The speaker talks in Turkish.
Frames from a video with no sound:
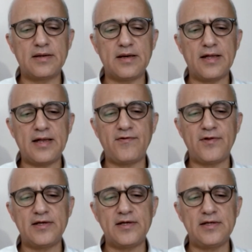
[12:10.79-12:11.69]

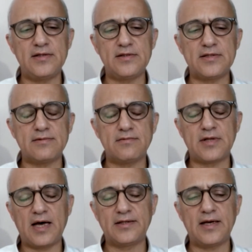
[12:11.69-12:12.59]
hedeflerini
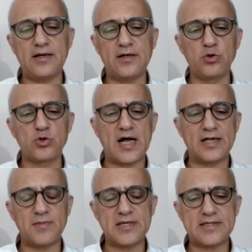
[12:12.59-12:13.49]
daha da
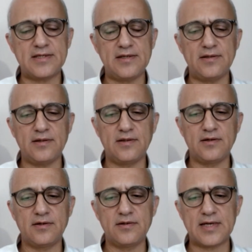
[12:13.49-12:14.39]
yükseltmesi,
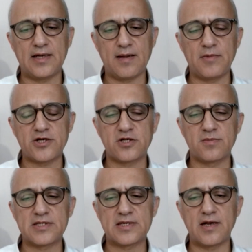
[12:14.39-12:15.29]
e,
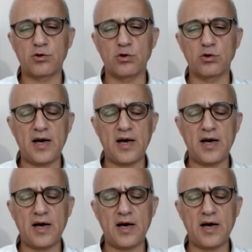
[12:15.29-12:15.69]
sağlamlaştırması gerekiyordu.